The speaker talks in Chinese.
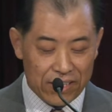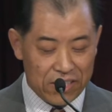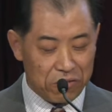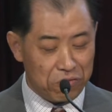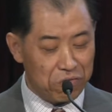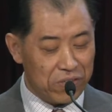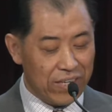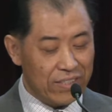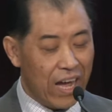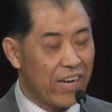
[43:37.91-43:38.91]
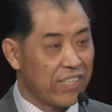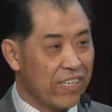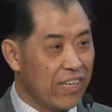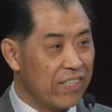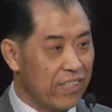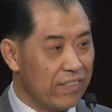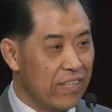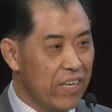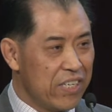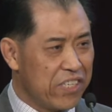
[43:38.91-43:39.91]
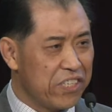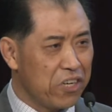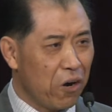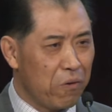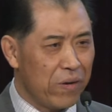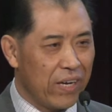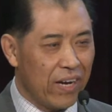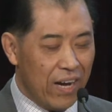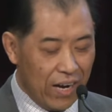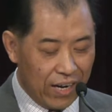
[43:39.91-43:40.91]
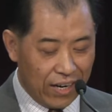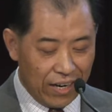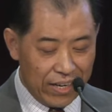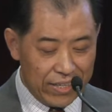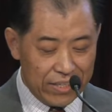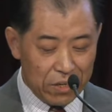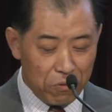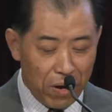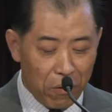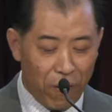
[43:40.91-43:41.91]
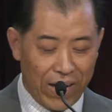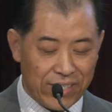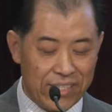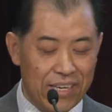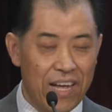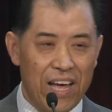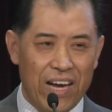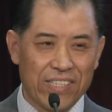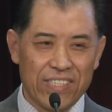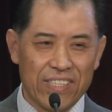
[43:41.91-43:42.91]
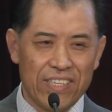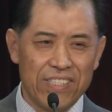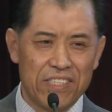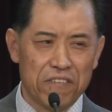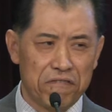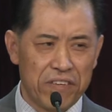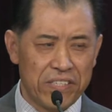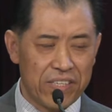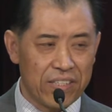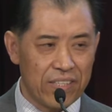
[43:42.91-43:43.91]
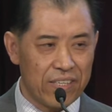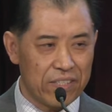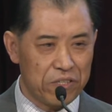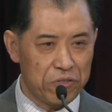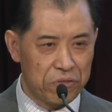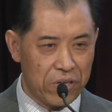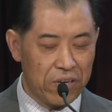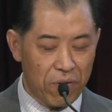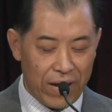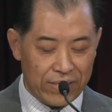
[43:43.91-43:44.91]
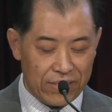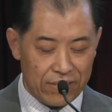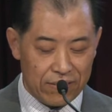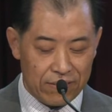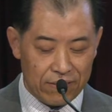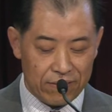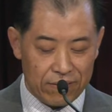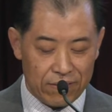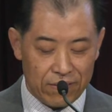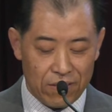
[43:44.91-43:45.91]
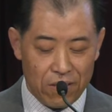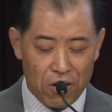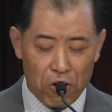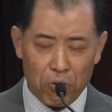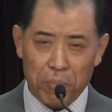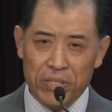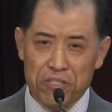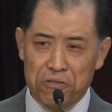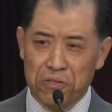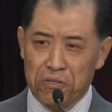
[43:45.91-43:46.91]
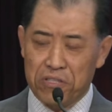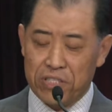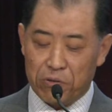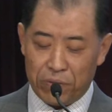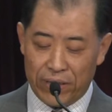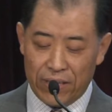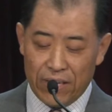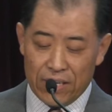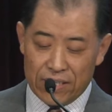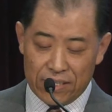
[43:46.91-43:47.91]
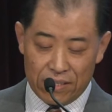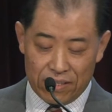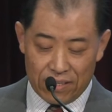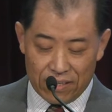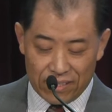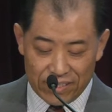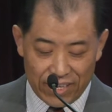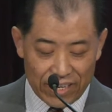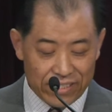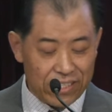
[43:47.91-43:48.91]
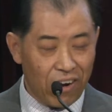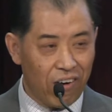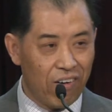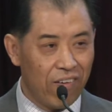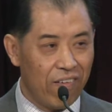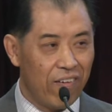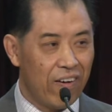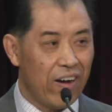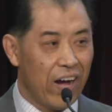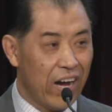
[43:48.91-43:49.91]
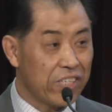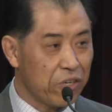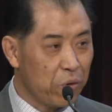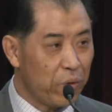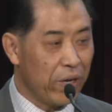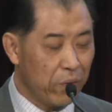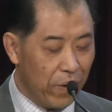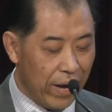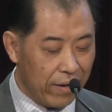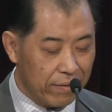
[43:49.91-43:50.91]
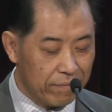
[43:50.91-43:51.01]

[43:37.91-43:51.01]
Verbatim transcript: 是主人还是客人？是教会合一的润滑剂，还是引起纷争的催化剂？我们的所作所为是建造，还是毁坏？